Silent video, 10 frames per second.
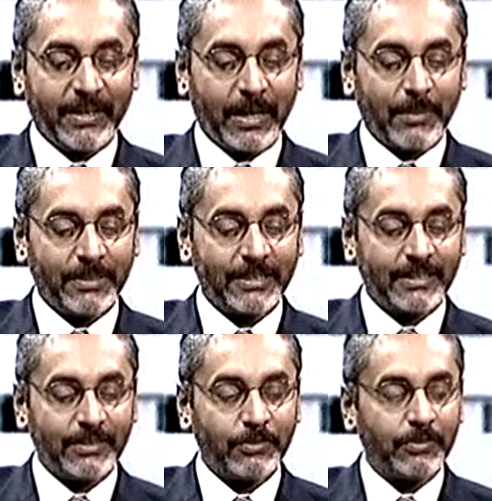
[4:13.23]
আমাদের
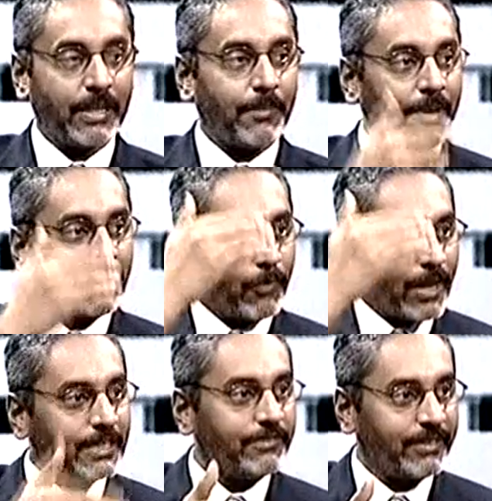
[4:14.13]
কিন্তু নাম্বার ওয়ান
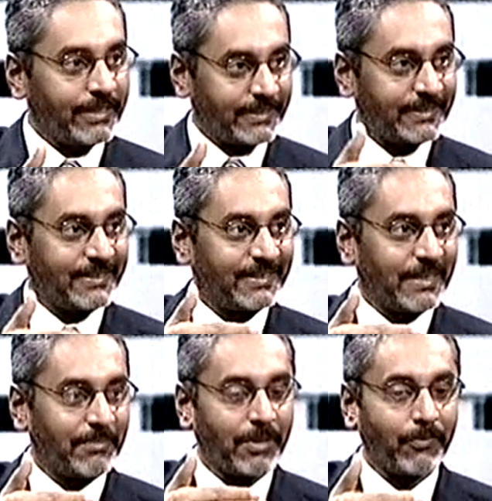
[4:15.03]
ডিফেন্স
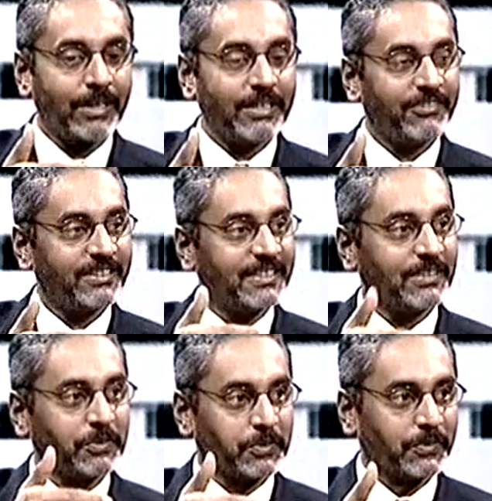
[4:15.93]
নাম্বার ওয়ান ডিফেন্স কিন্তু
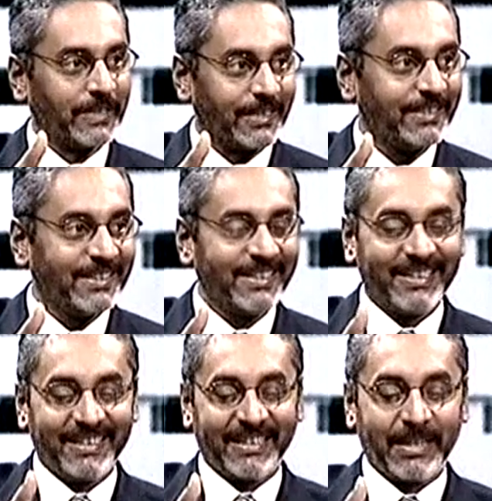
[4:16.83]
ওষুধ না
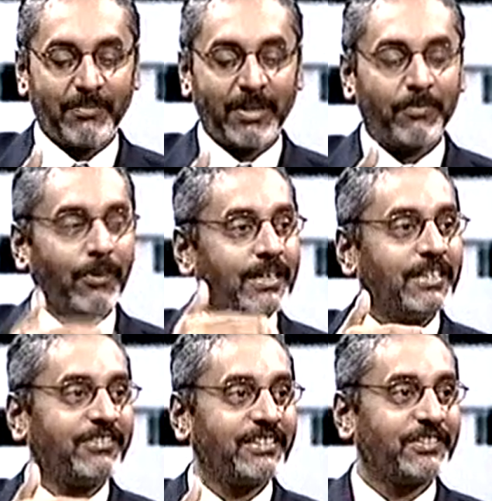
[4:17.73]
নাম্বার ওয়ান
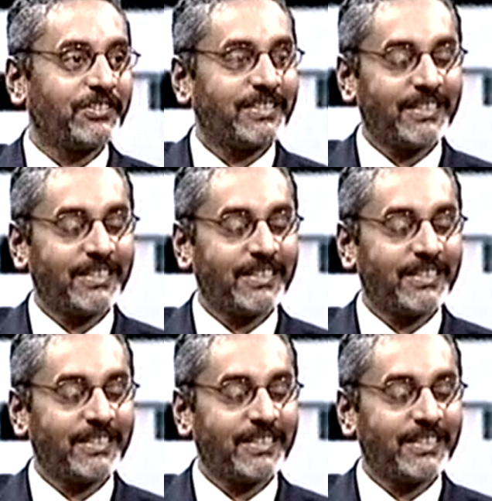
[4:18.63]
ডিফেন্স হচ্ছে